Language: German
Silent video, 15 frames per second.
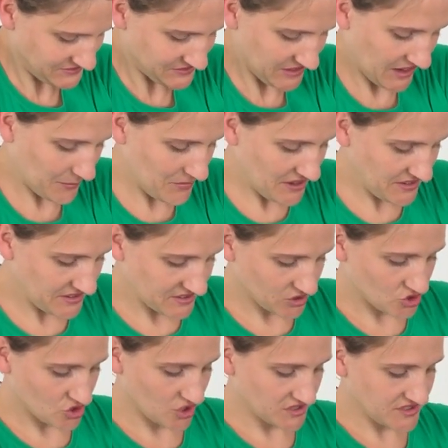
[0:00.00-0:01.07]
Nämlich,
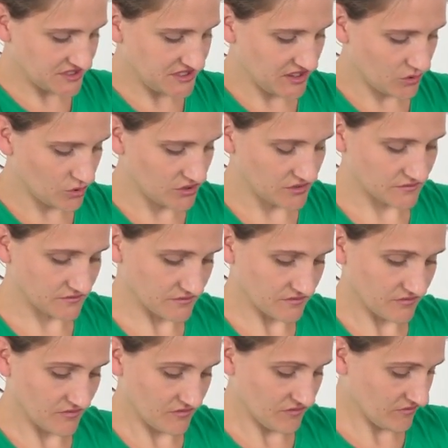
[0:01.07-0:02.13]
das Schloss ist hier unten.
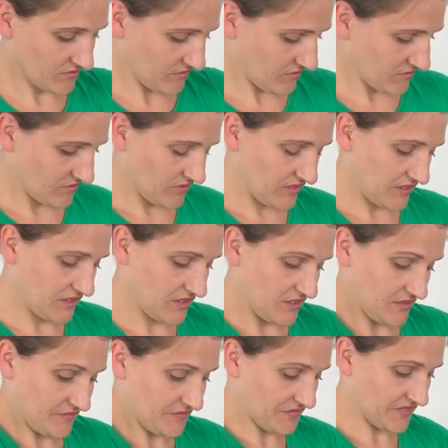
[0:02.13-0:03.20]

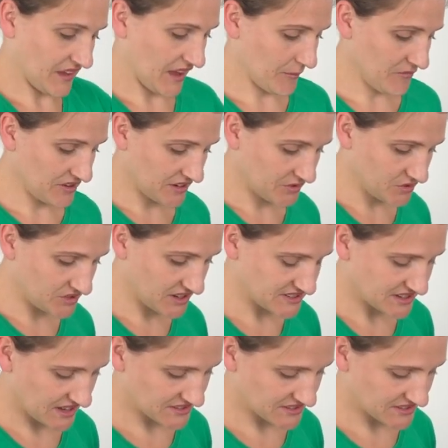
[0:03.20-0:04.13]
Da haben wir natürlich als